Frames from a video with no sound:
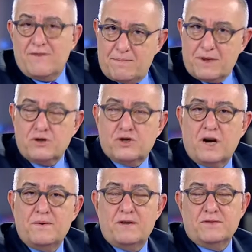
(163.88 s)
ki. Efendim bir
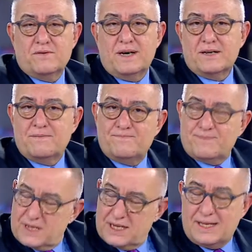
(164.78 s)
küçük haberimiz var.
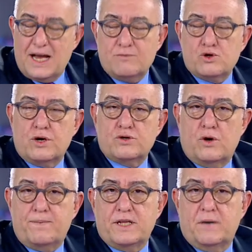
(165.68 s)
İzleyelim sonra
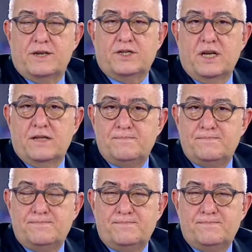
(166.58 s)
sohbete başlayalım.